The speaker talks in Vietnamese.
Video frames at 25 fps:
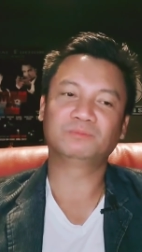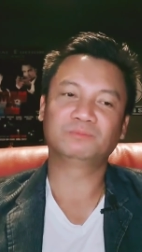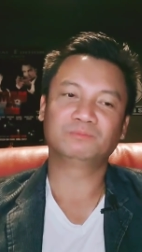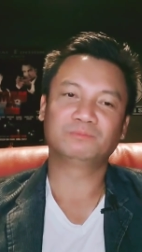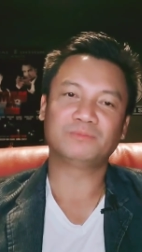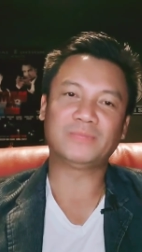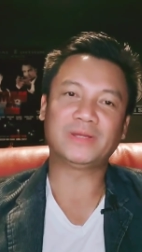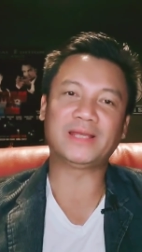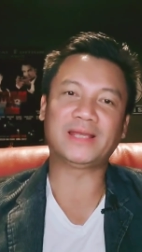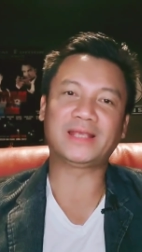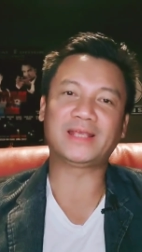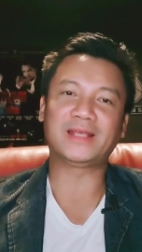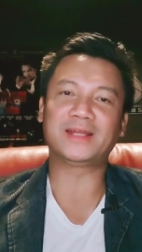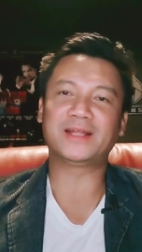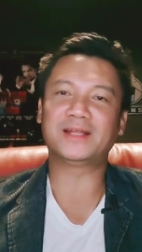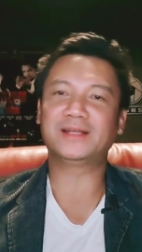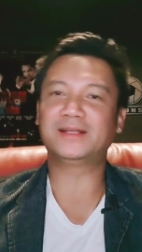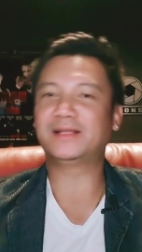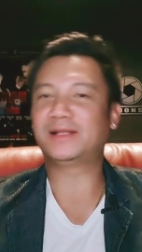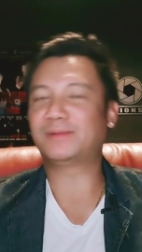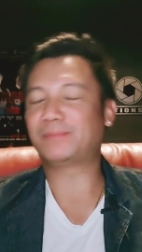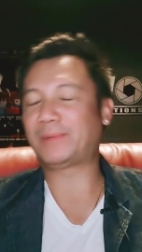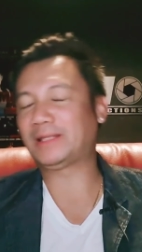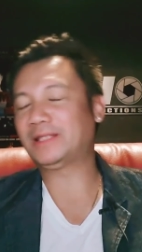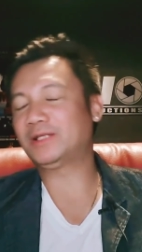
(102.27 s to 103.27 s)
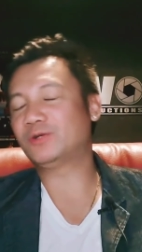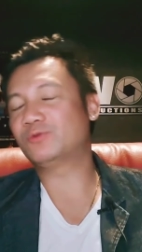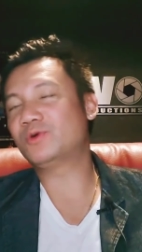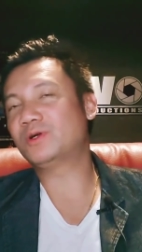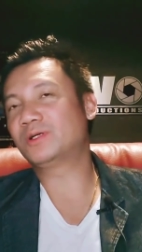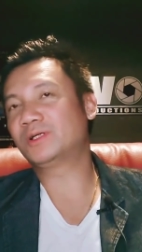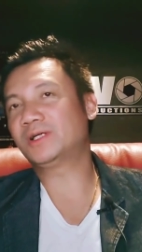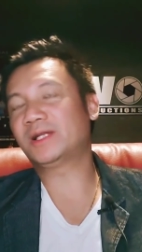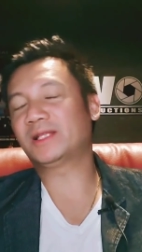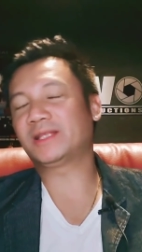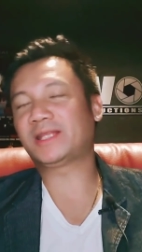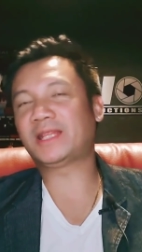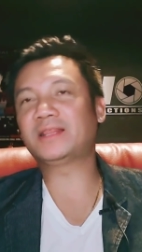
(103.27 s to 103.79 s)
bây giờ cho nên là mạnh thường quân
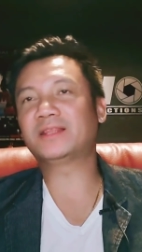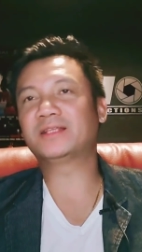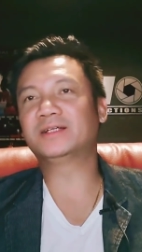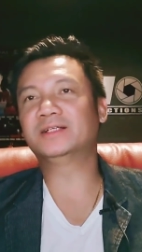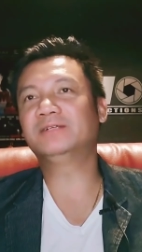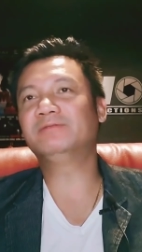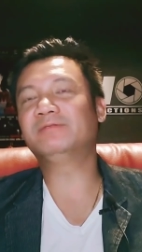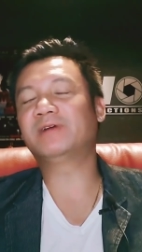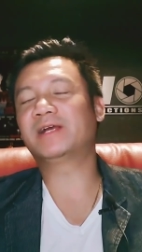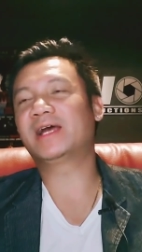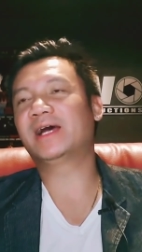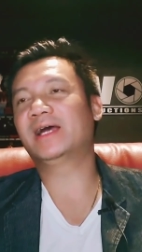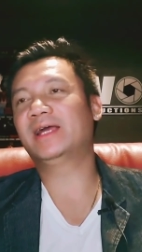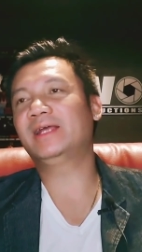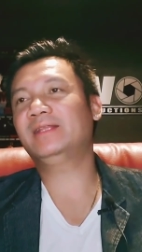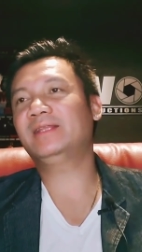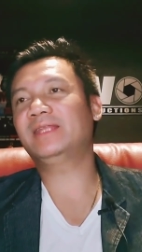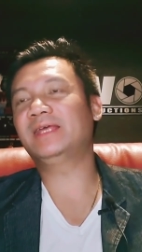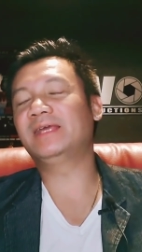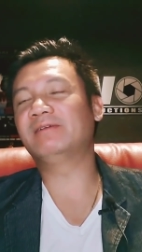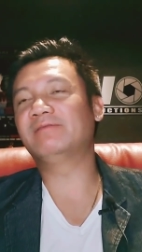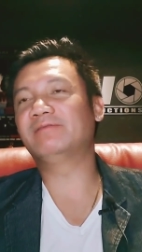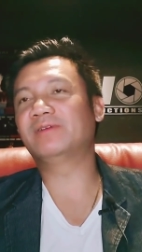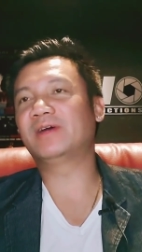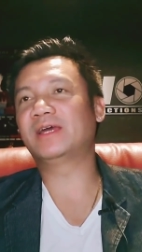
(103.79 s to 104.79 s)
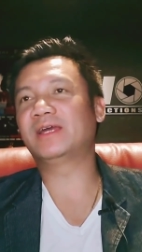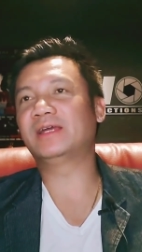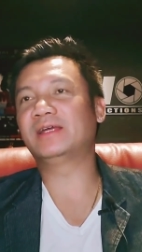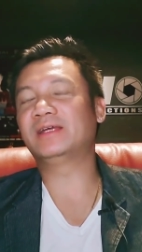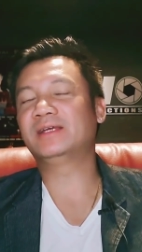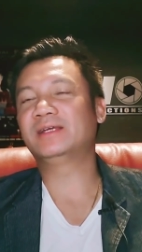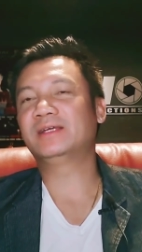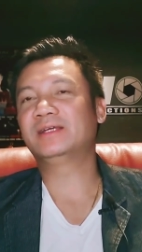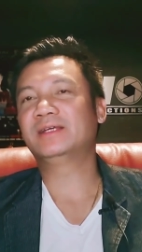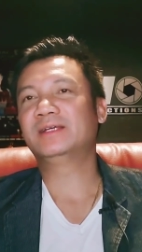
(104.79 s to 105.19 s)
rất là tin tưởng và gửi tiền về